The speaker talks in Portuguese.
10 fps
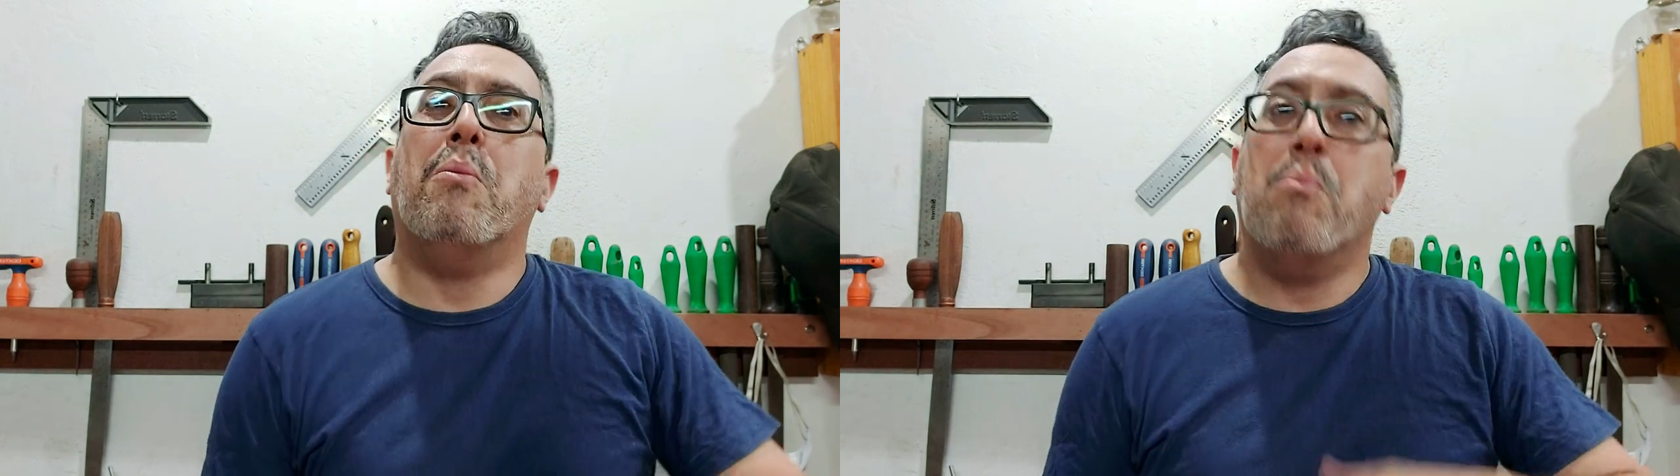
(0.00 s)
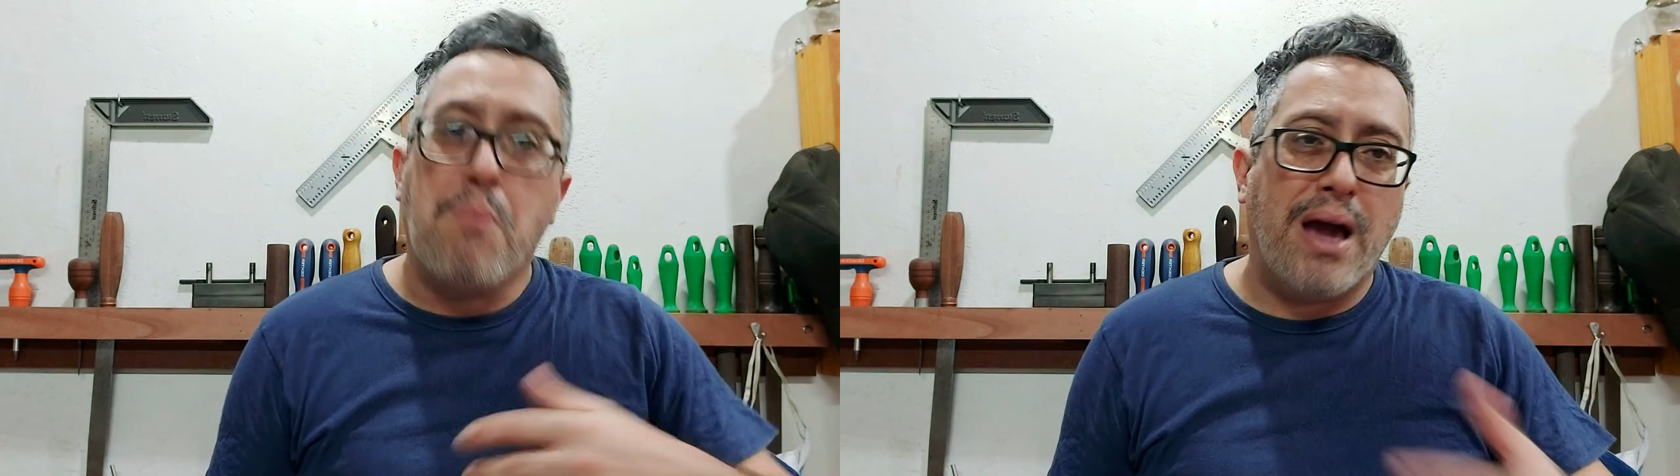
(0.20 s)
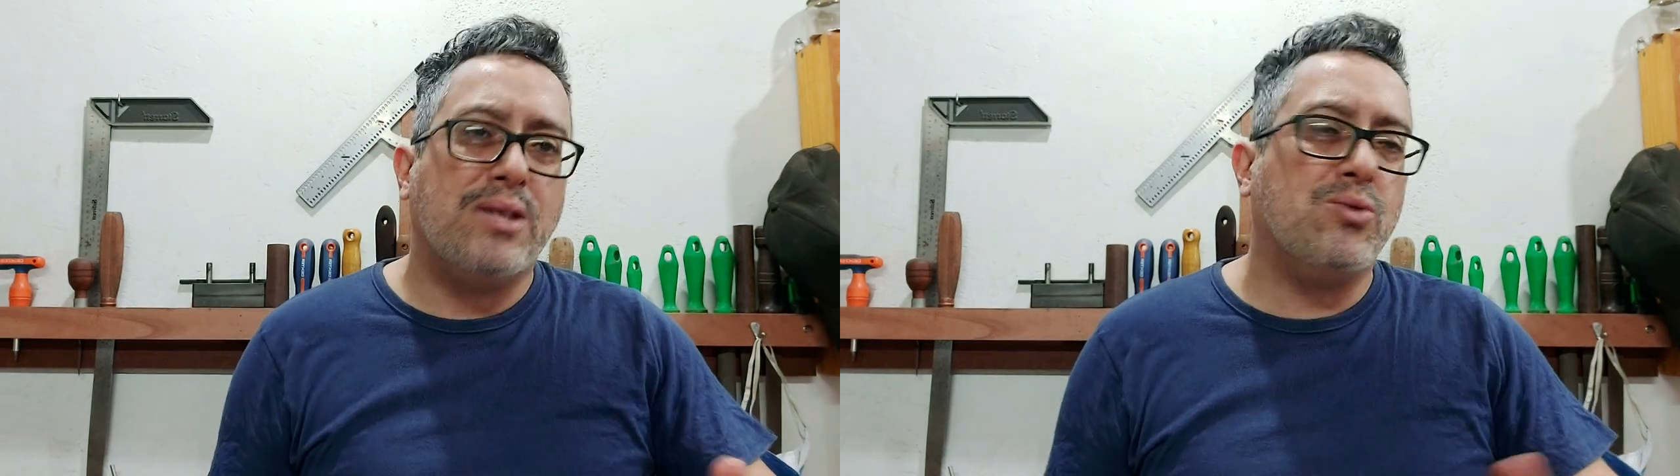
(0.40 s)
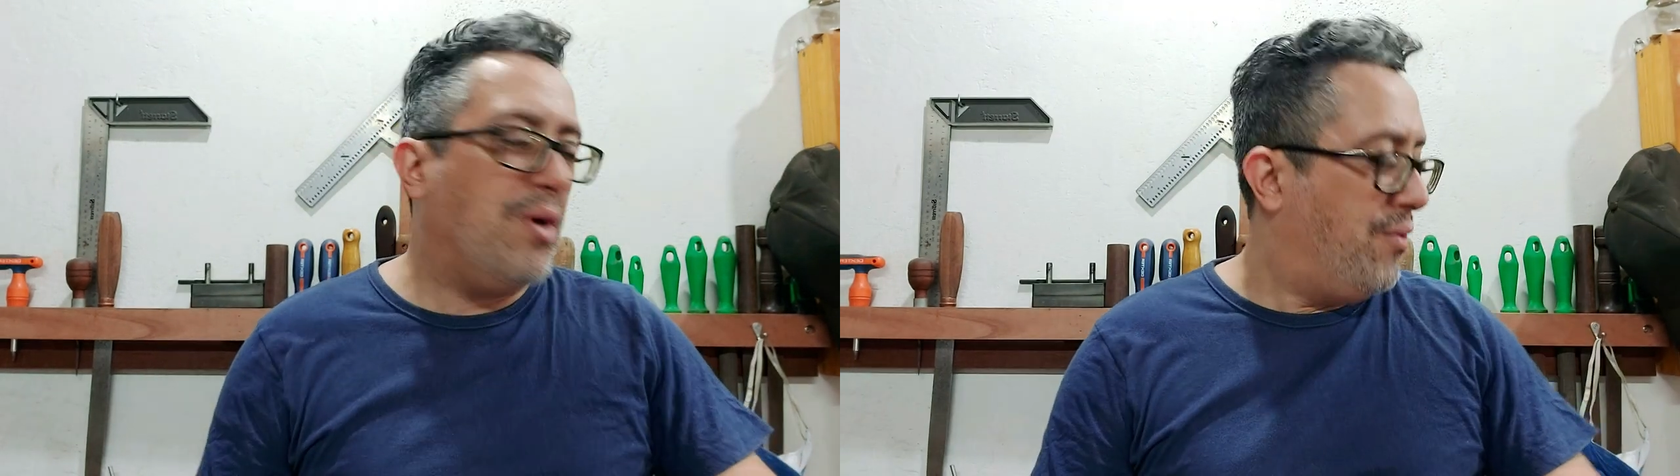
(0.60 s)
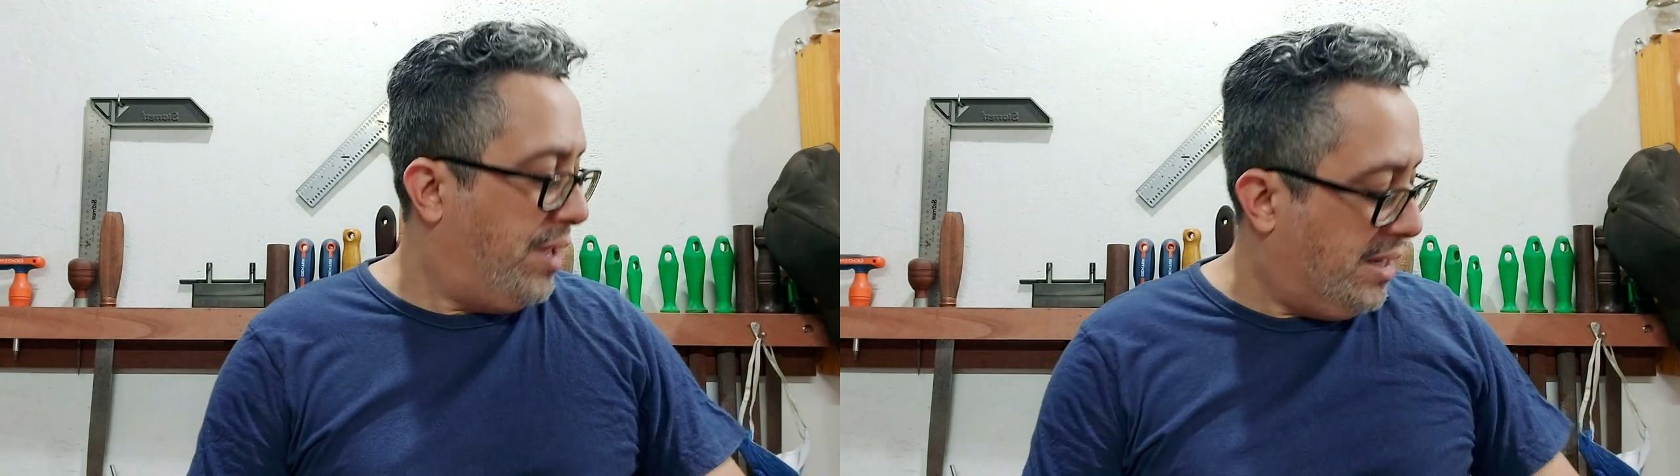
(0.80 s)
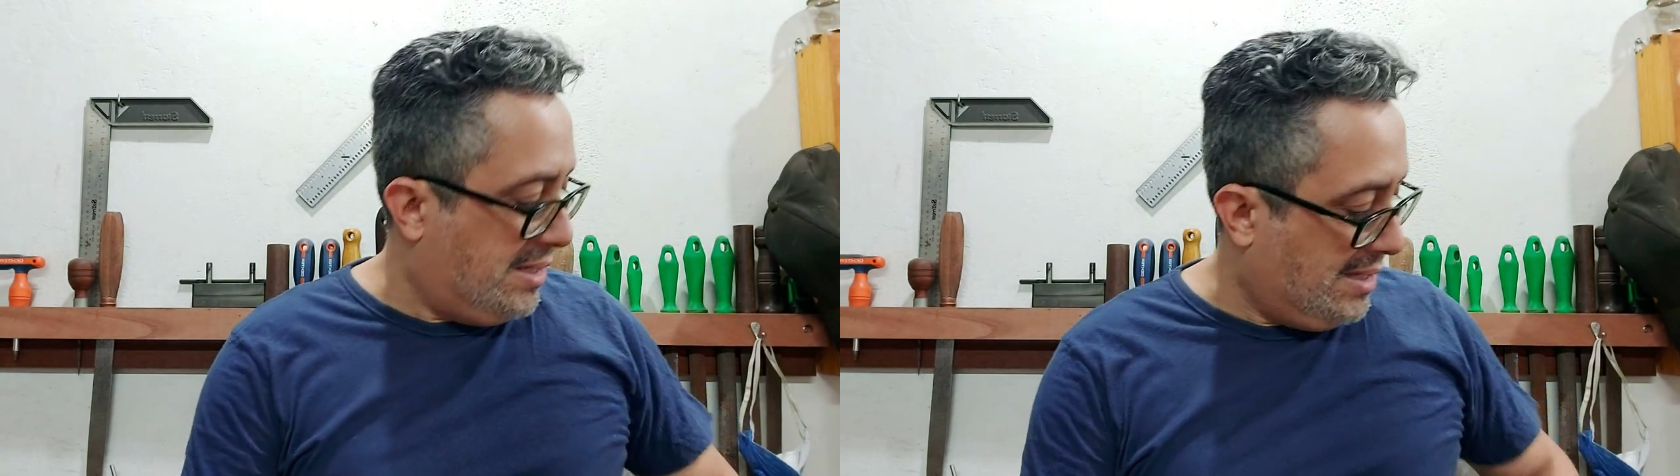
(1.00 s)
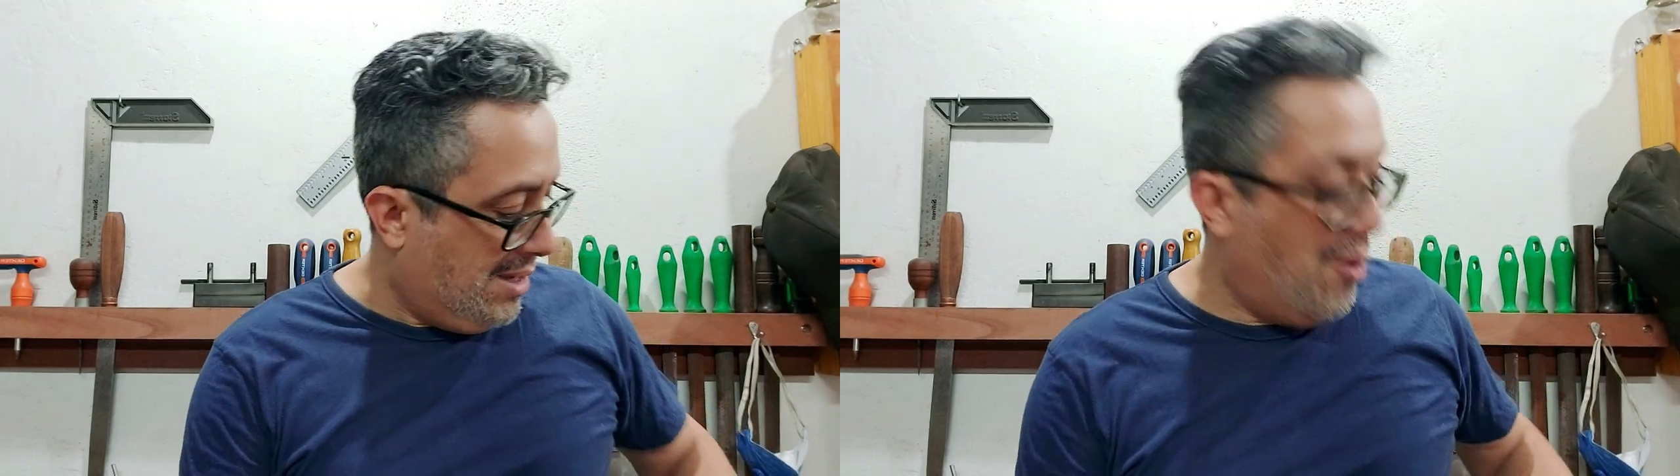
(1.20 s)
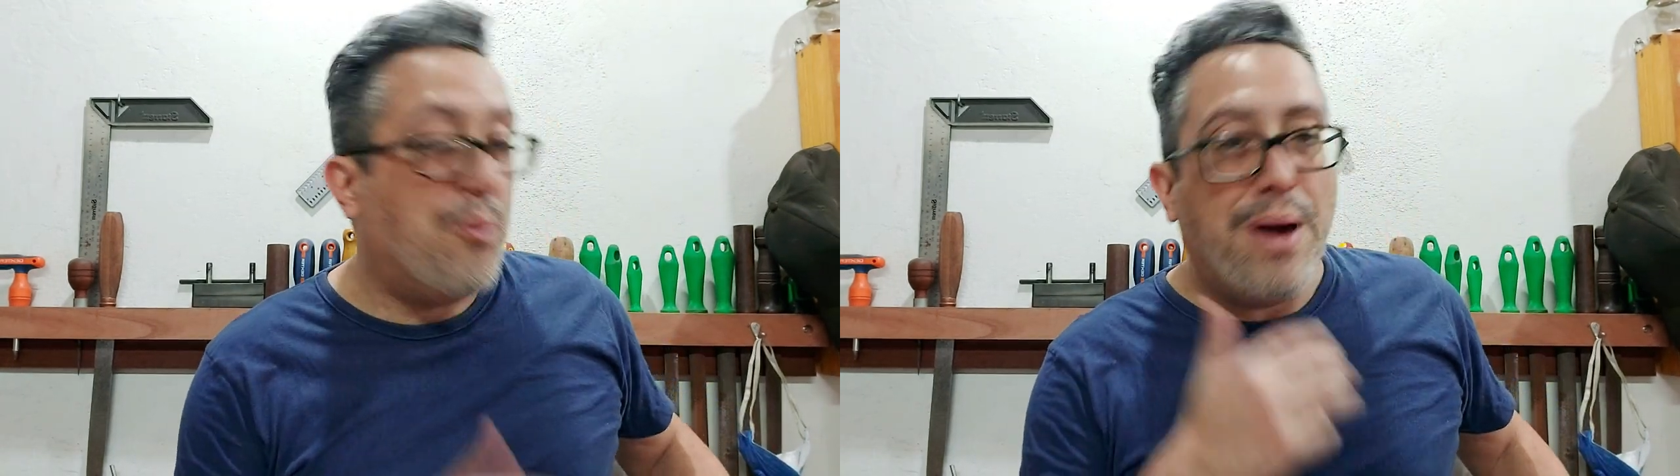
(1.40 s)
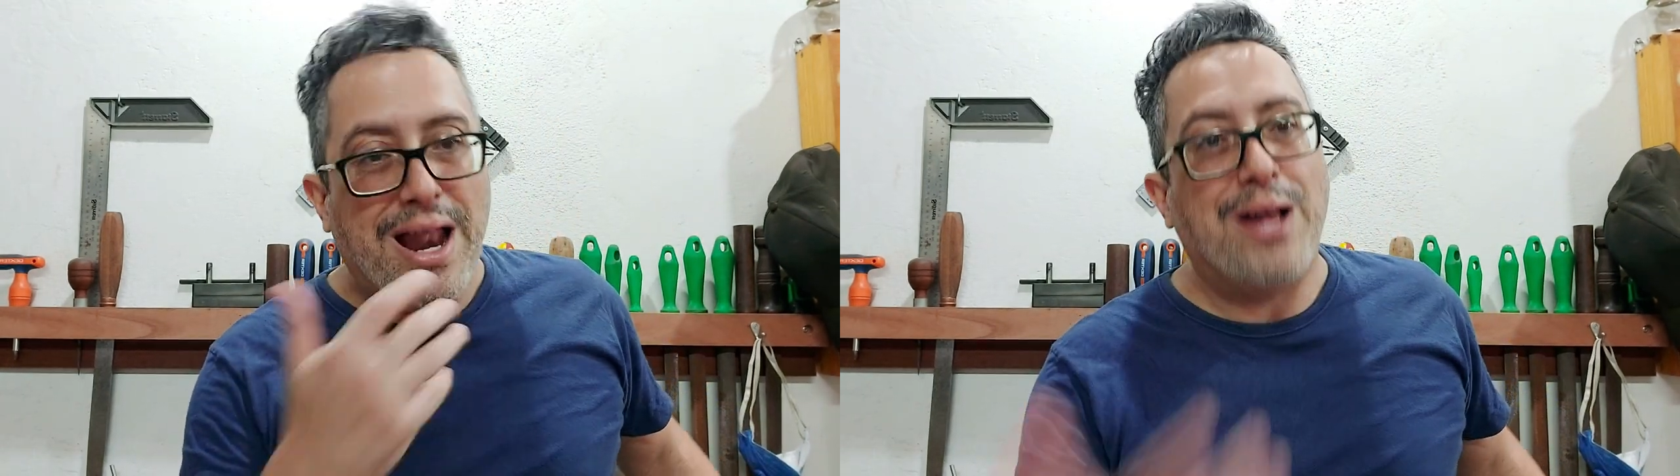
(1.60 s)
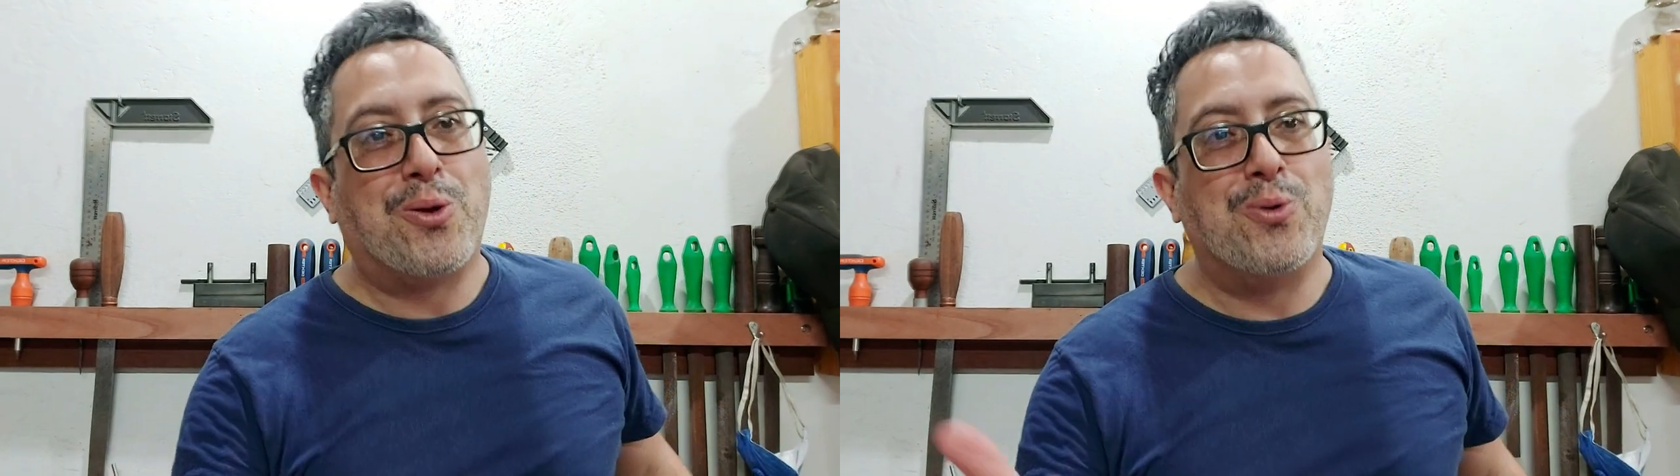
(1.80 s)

mais uma vez, o Berardo